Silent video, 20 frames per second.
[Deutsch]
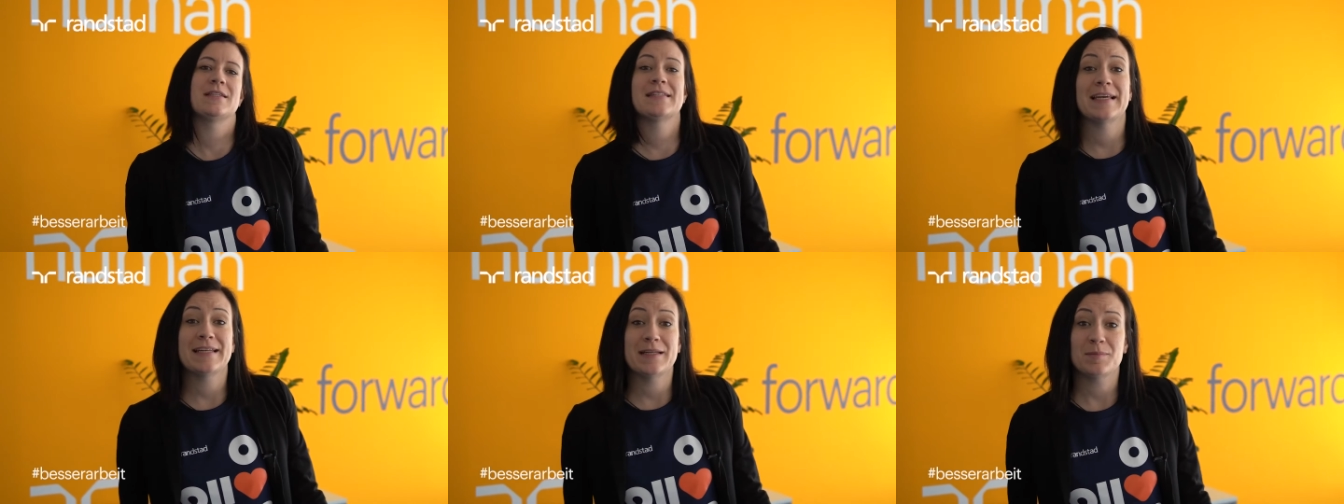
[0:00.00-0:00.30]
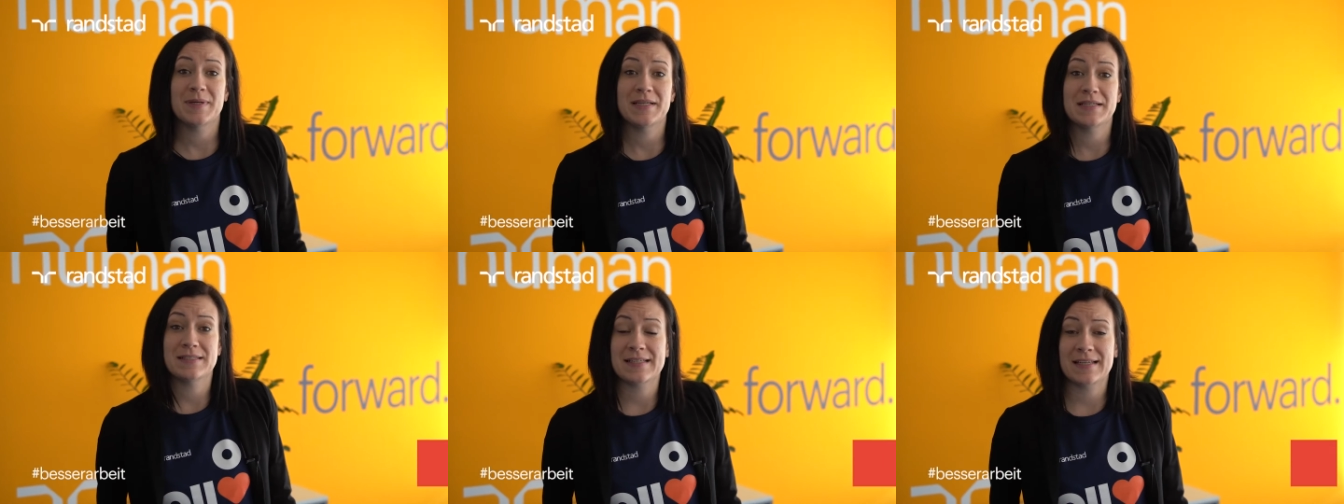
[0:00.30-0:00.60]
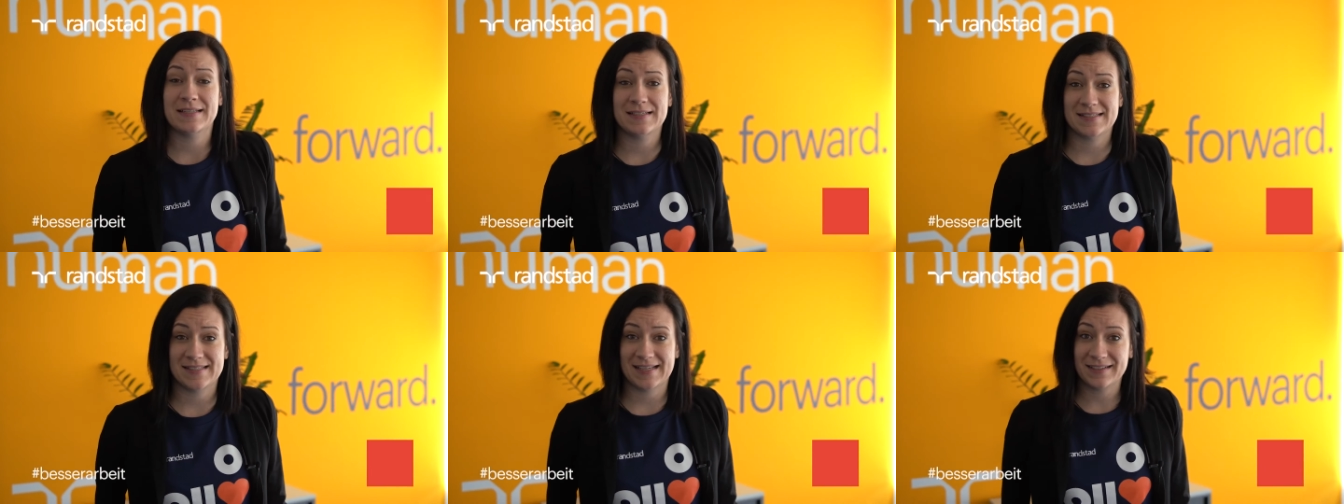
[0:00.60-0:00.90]
Zeitarbeit ist
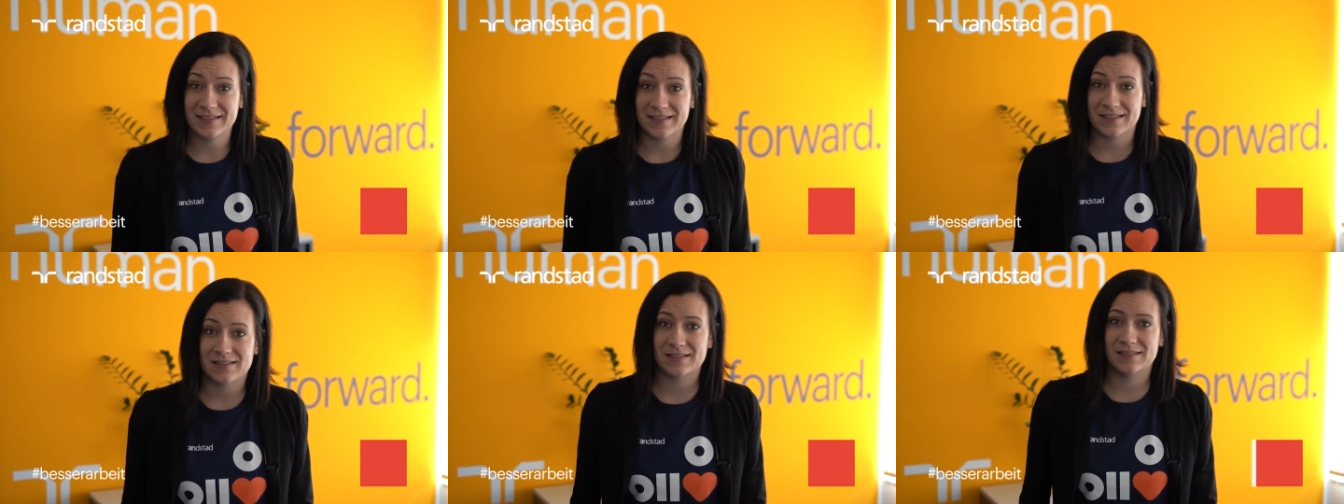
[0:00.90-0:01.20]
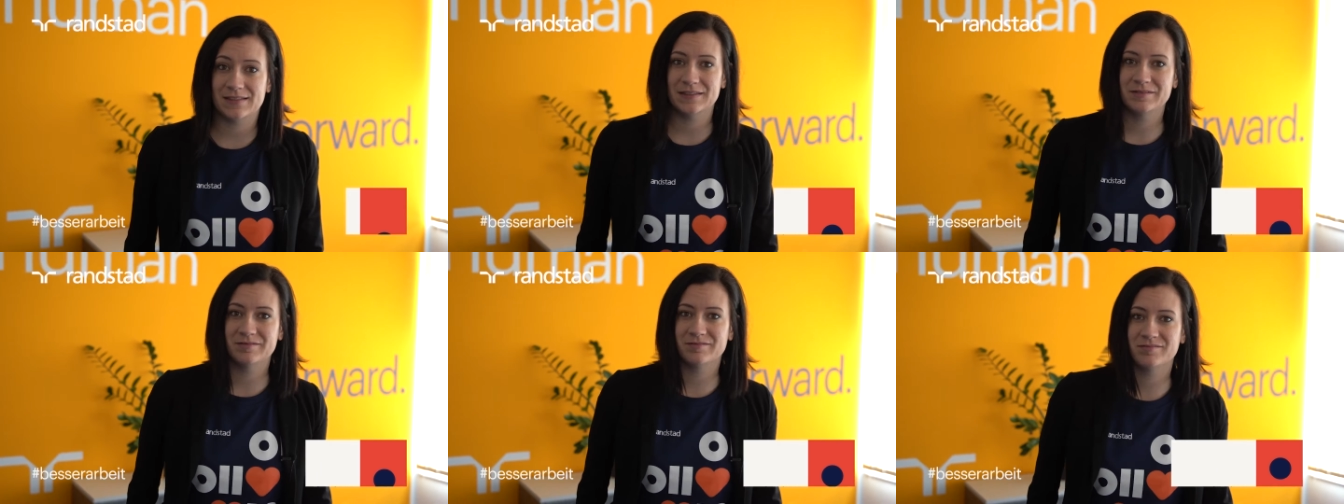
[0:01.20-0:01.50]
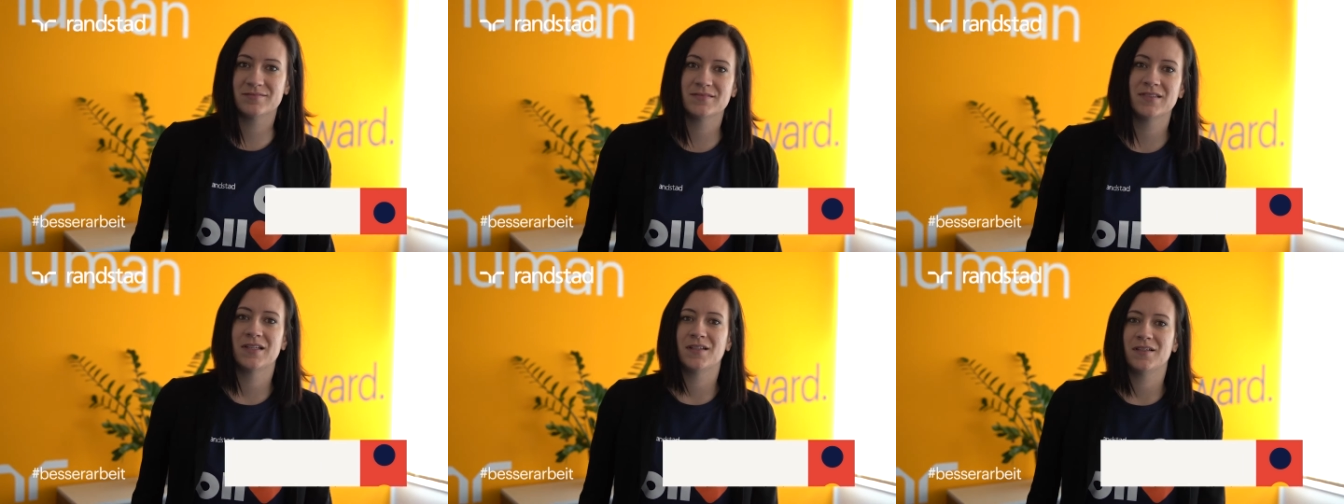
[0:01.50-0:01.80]
eine Sackgasse.
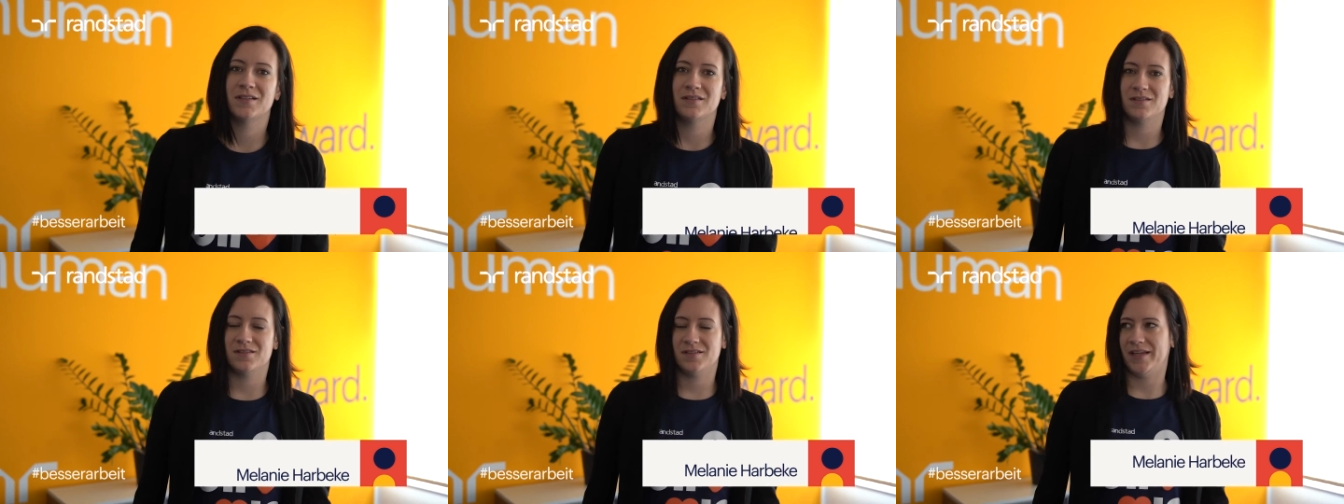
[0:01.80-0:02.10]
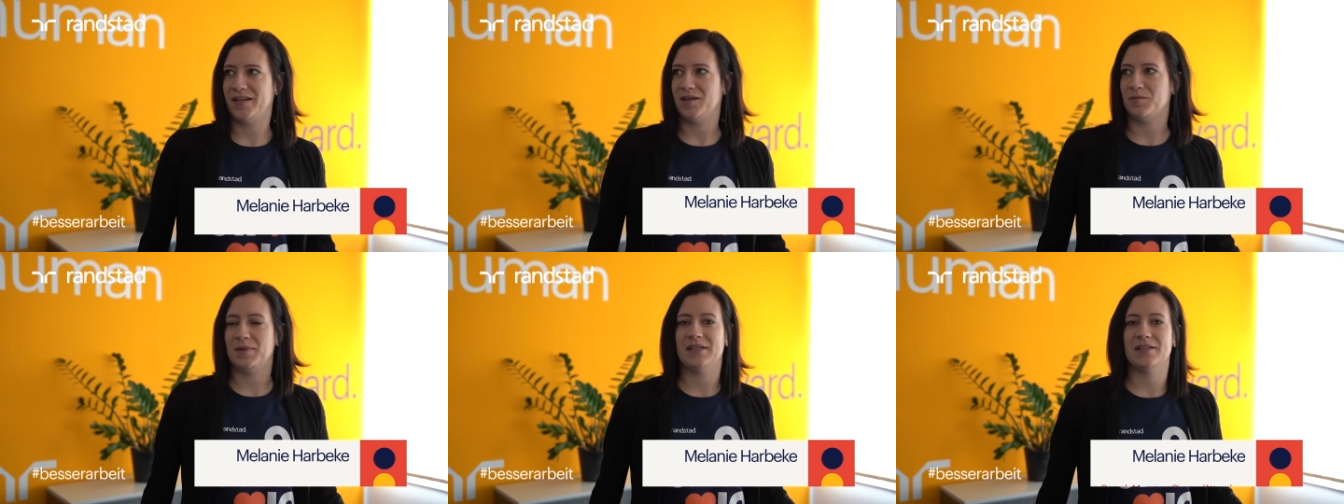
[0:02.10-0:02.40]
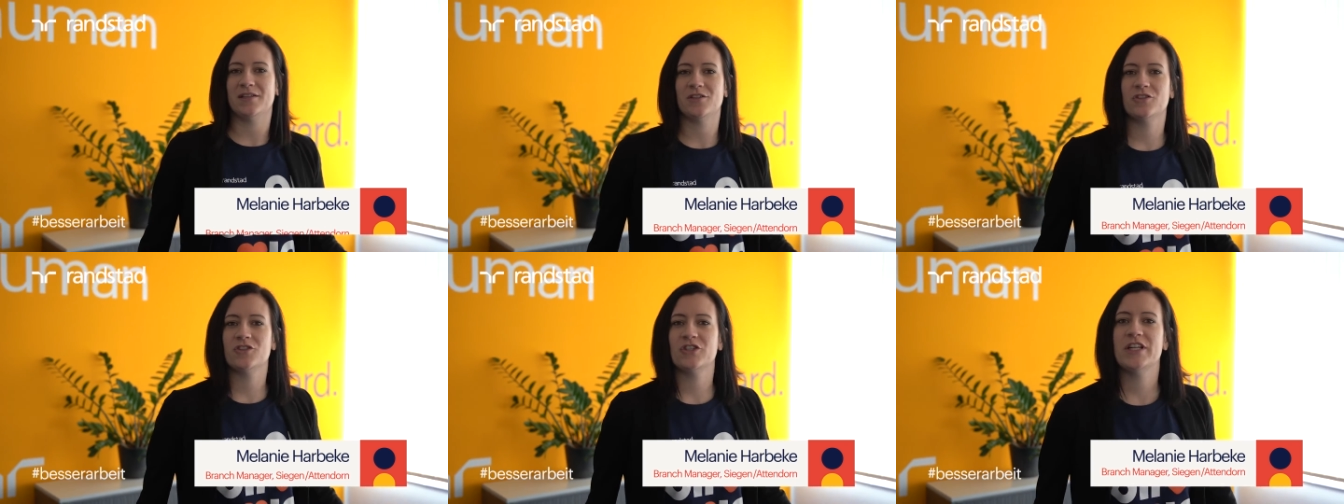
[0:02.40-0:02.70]

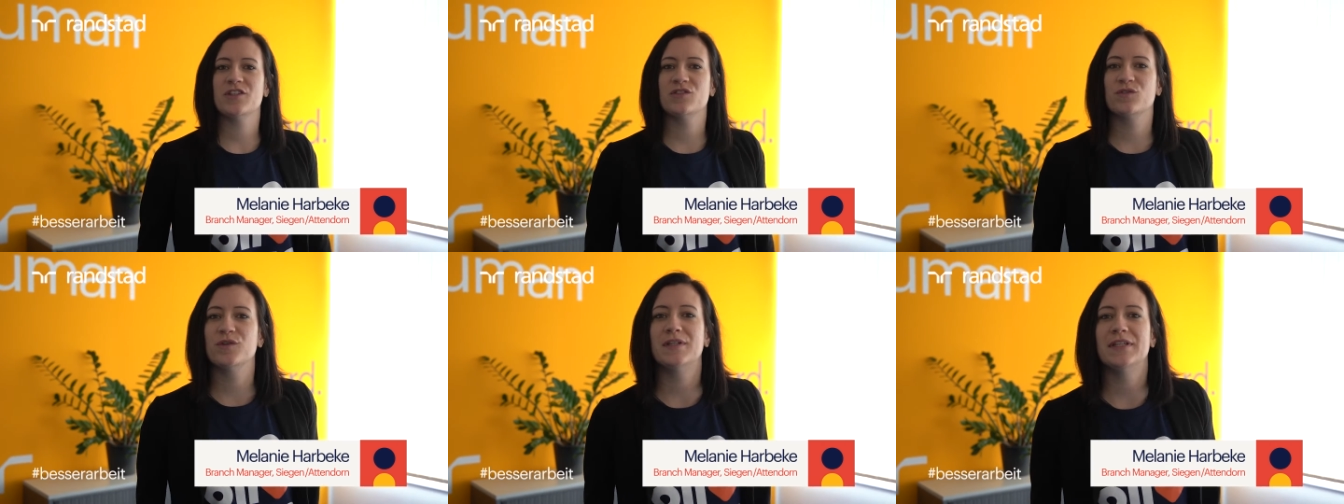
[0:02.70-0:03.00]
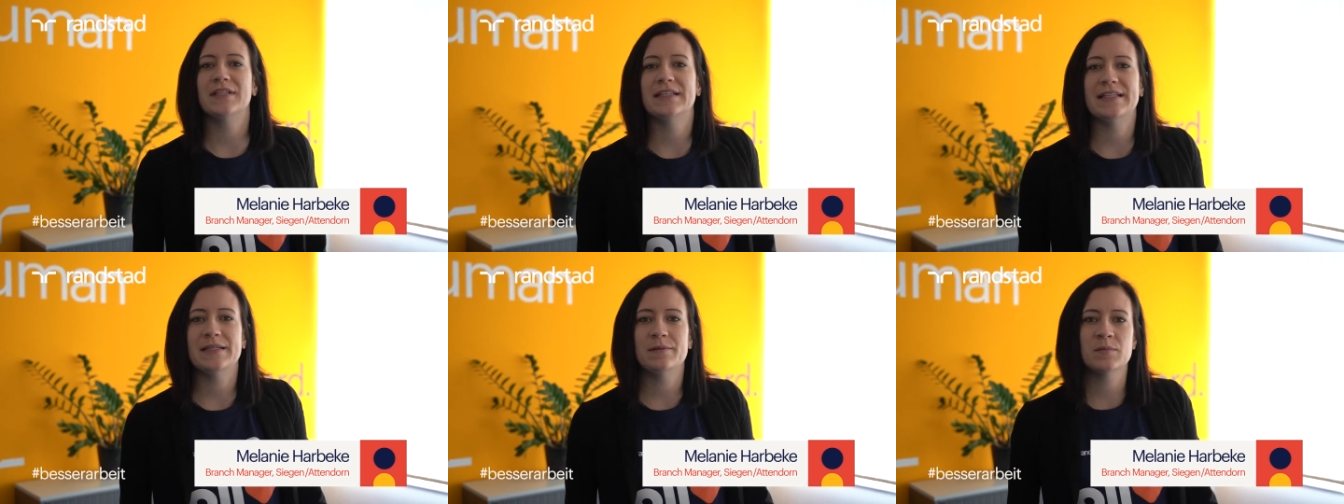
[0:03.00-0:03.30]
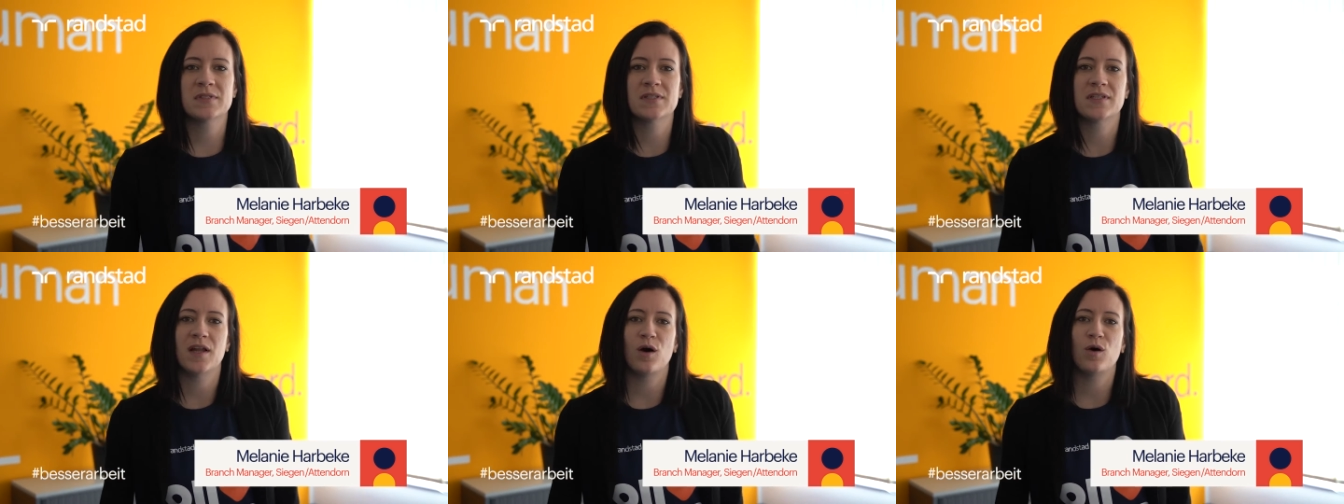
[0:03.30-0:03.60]
Zeitarbeit ist schlecht für den
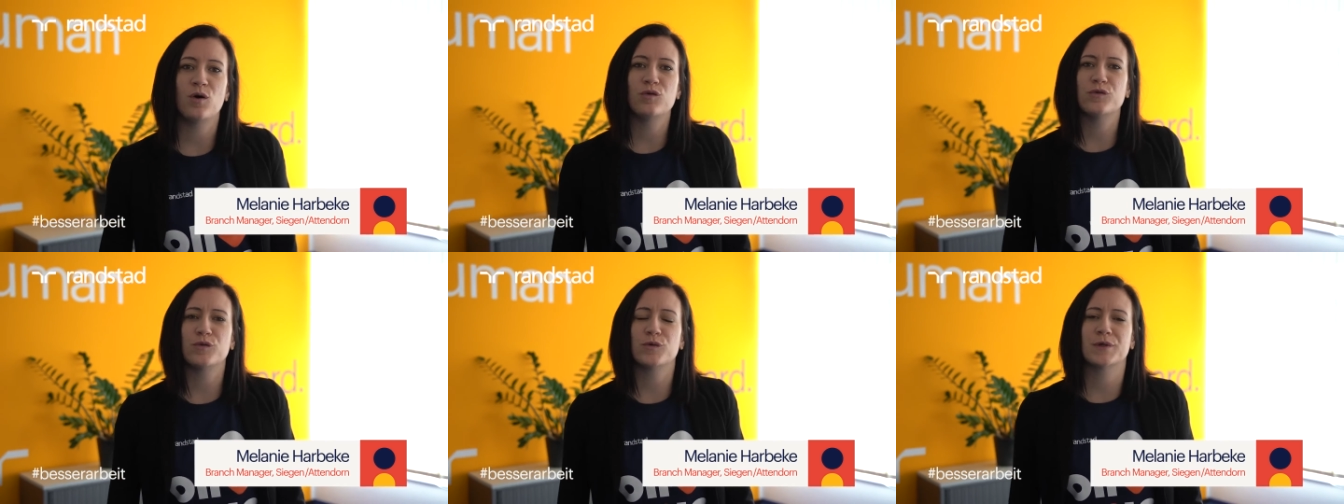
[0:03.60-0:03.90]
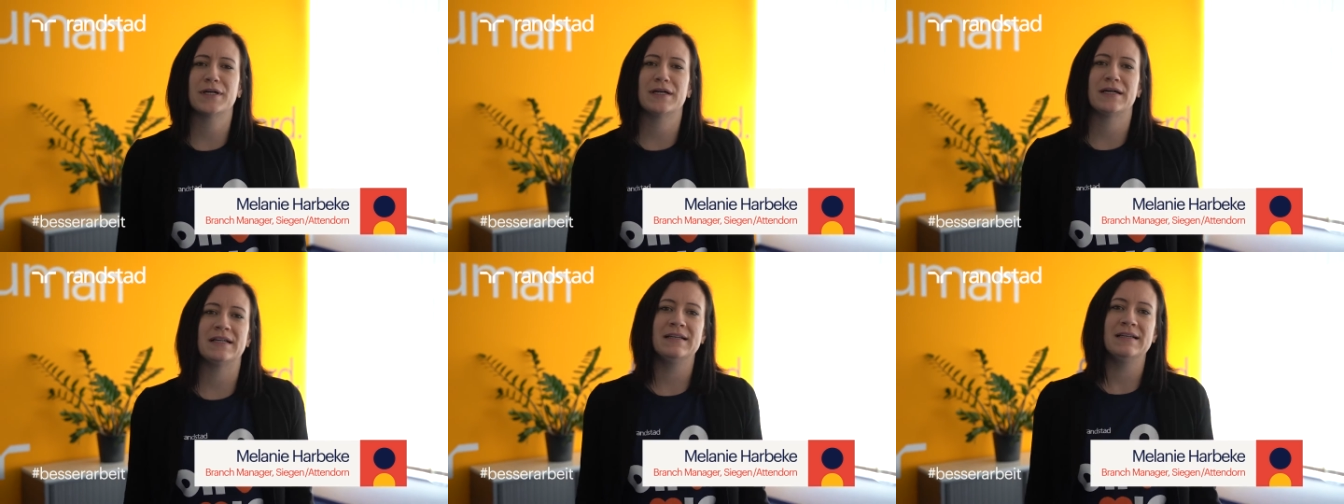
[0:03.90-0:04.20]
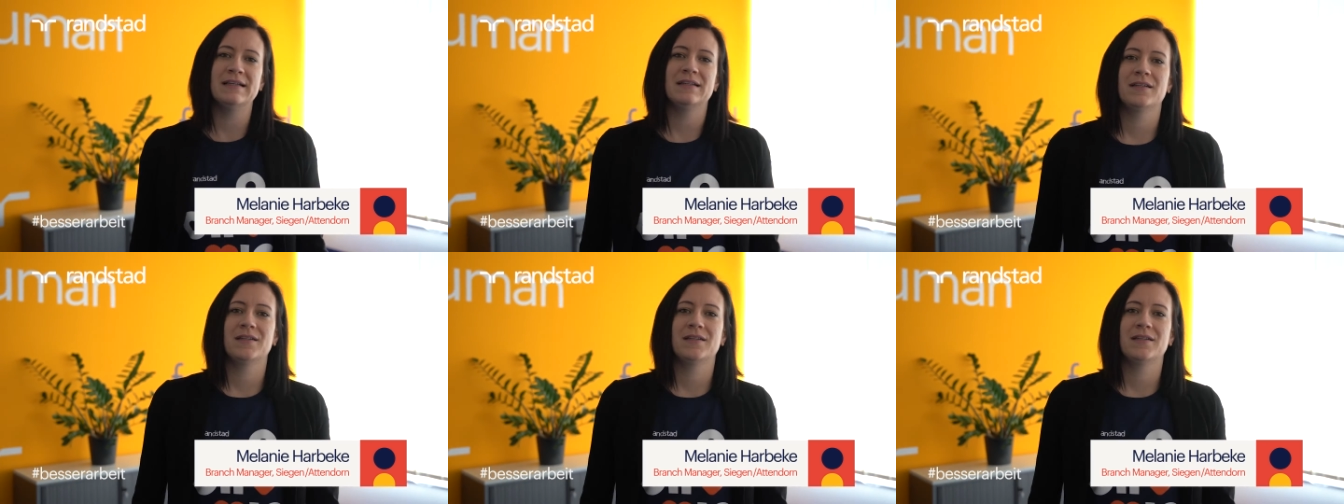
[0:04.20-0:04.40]
Lebenslauf oder